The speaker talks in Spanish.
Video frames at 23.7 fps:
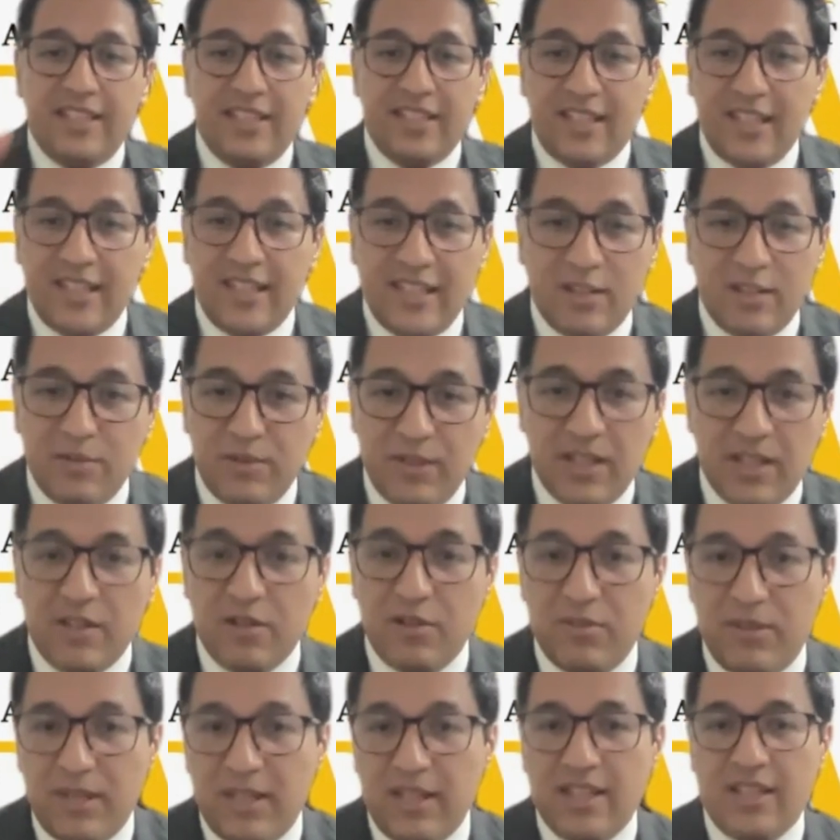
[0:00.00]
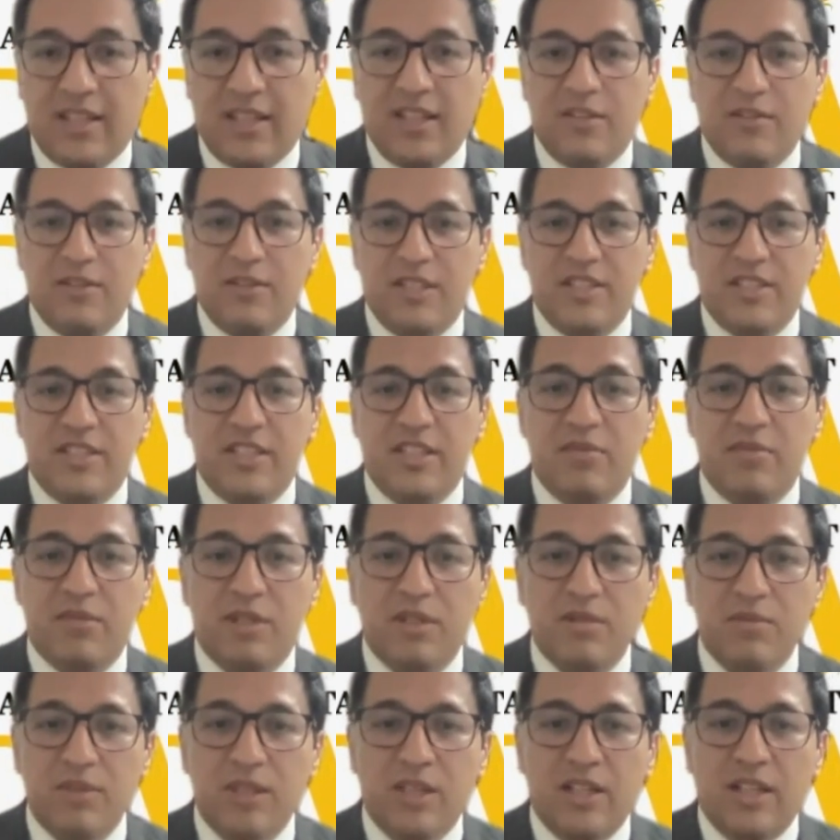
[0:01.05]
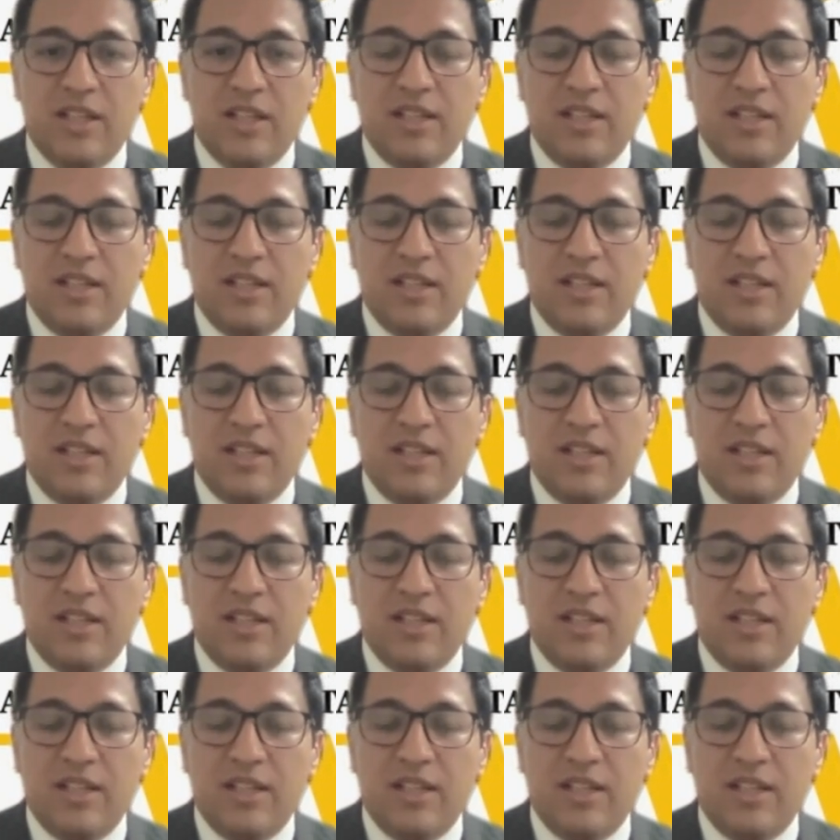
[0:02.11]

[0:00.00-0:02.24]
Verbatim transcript: de que era una obra de Claudia Sheinbaum,